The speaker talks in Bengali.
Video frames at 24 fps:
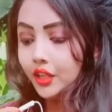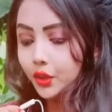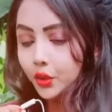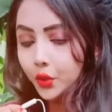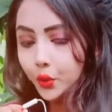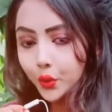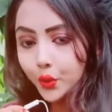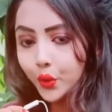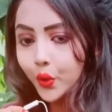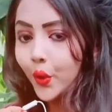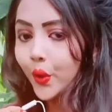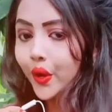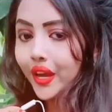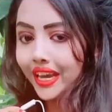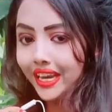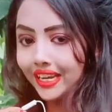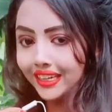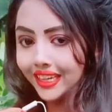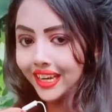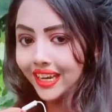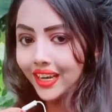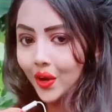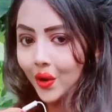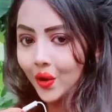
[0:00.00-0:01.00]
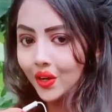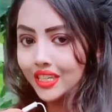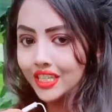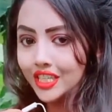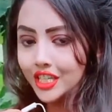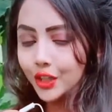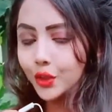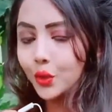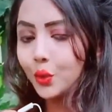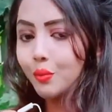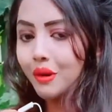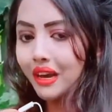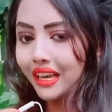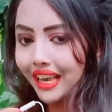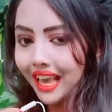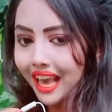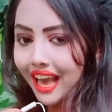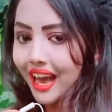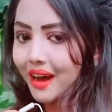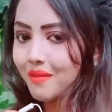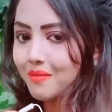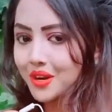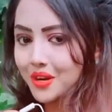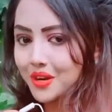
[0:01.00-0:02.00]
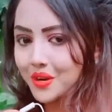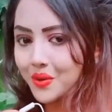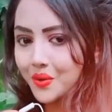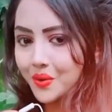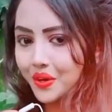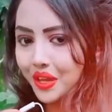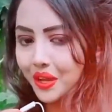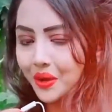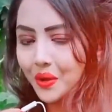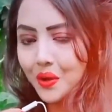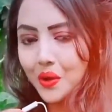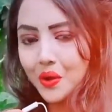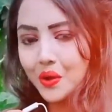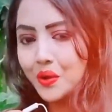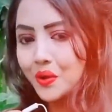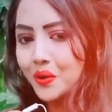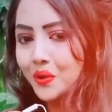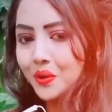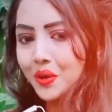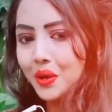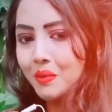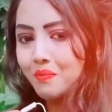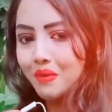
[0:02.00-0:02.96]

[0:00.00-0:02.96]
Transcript: দুঃখ এটা নয় যে তোমাকে আমার করে কখনোই